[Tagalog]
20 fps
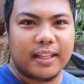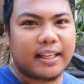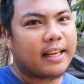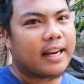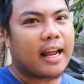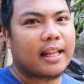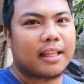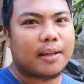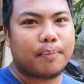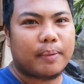Hindi
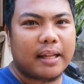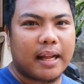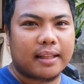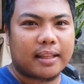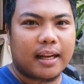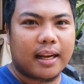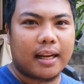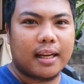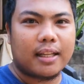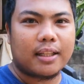natin
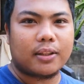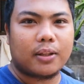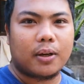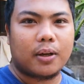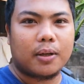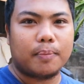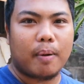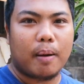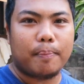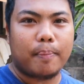patatagalin
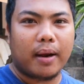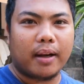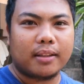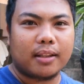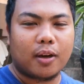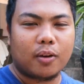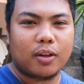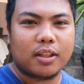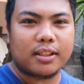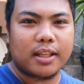to.
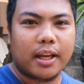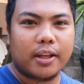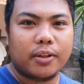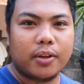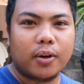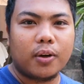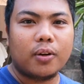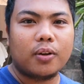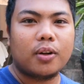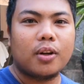Ipapakita ko na sa
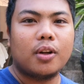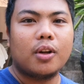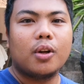inyo